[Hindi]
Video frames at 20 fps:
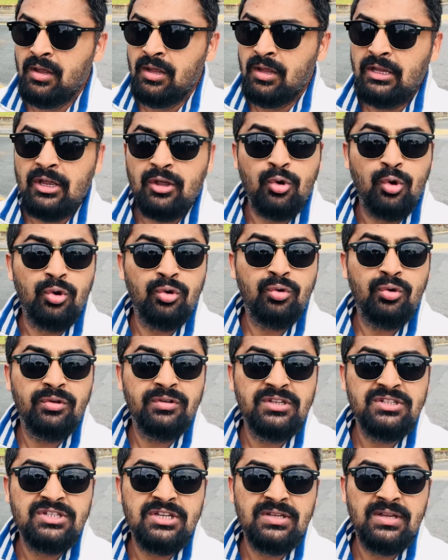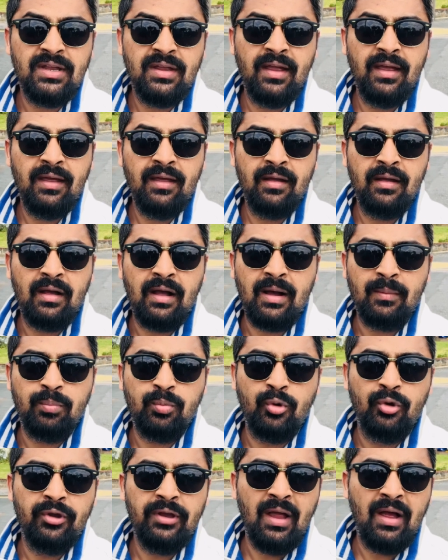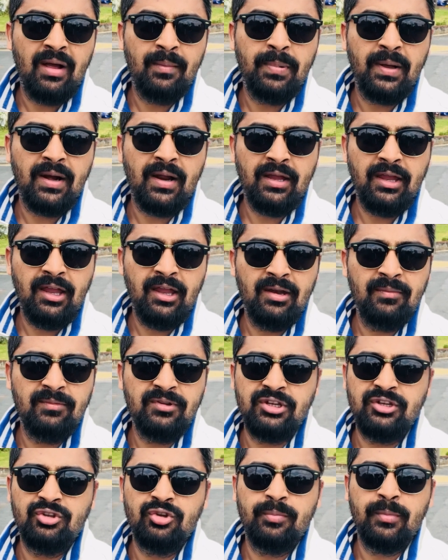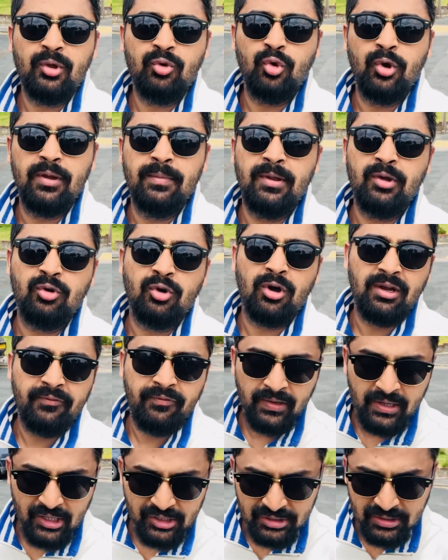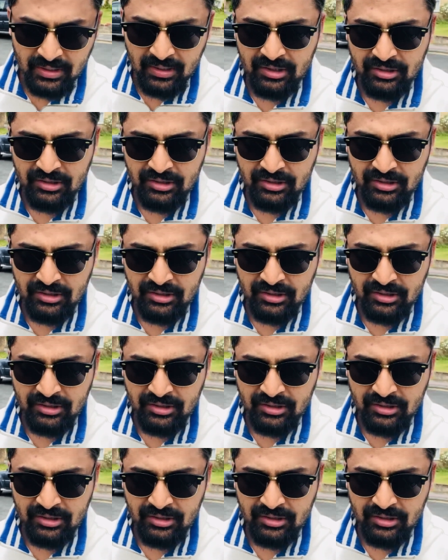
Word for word: ये कौन कौन सी चीज़ें हैं आपको यहाँ पर आके इन चीज़ों में कोई भी क्वालिफिकेशन नहीं